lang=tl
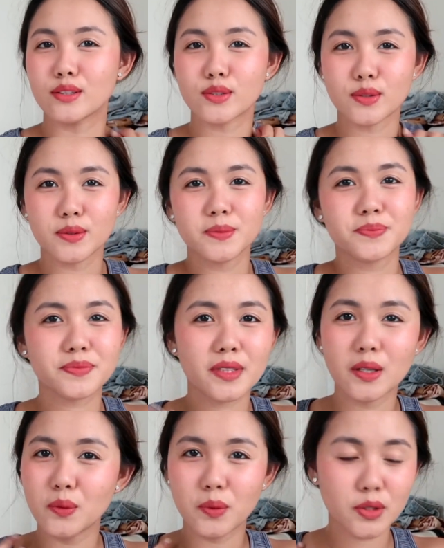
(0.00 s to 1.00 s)
So,
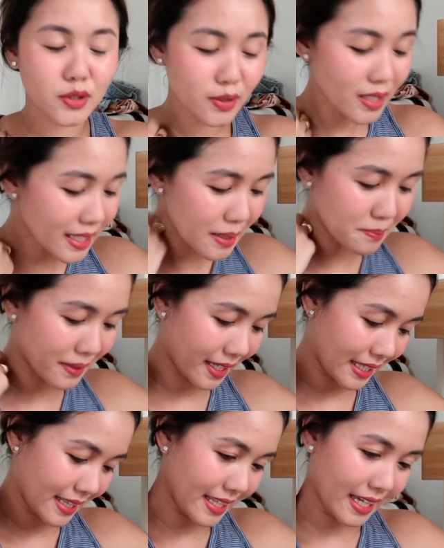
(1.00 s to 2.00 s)
Huwag nyo nang
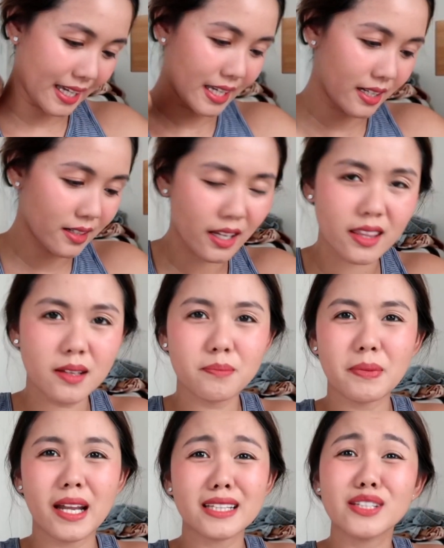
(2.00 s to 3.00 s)
i-mind yan. I think
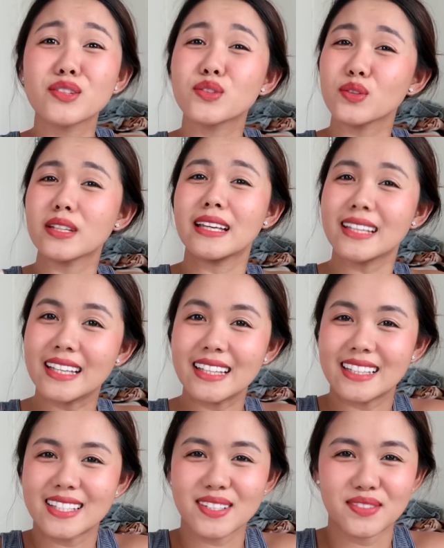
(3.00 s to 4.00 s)
parating nyo itong
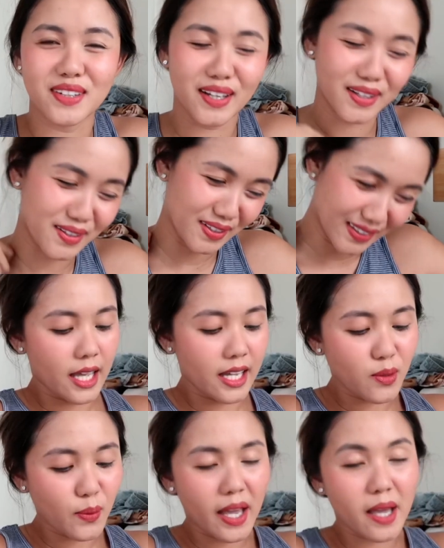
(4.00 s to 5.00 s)
nakikita sa vlog ko.
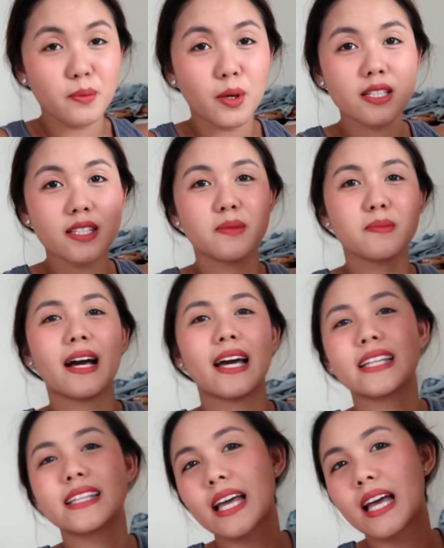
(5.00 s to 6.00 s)
Anyway, I bought some
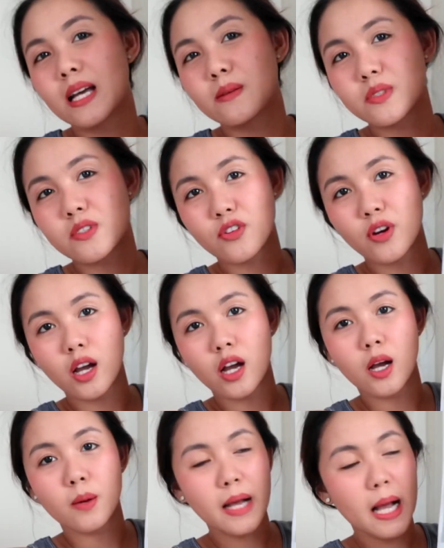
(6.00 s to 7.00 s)
items
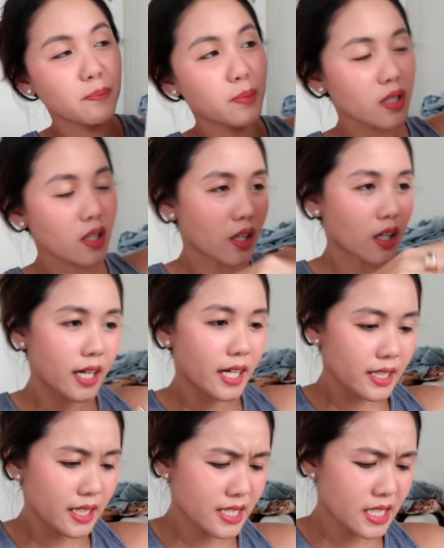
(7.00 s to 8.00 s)
from Apple
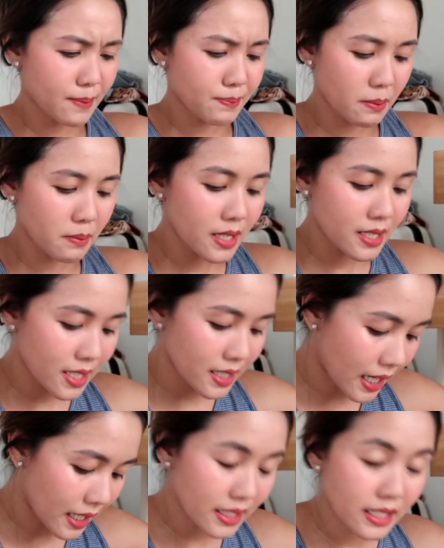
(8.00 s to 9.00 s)
Cart kasi napabili si
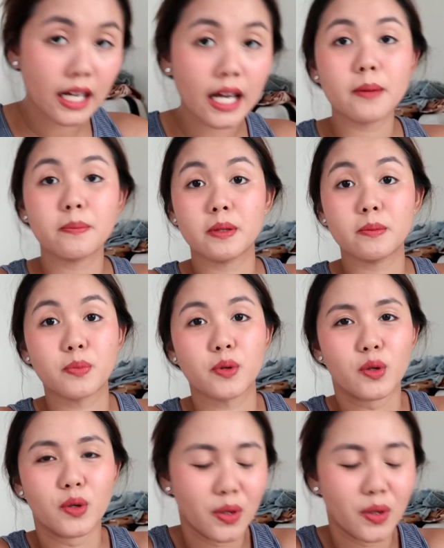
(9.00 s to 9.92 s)
Daddy ng iPad Pro.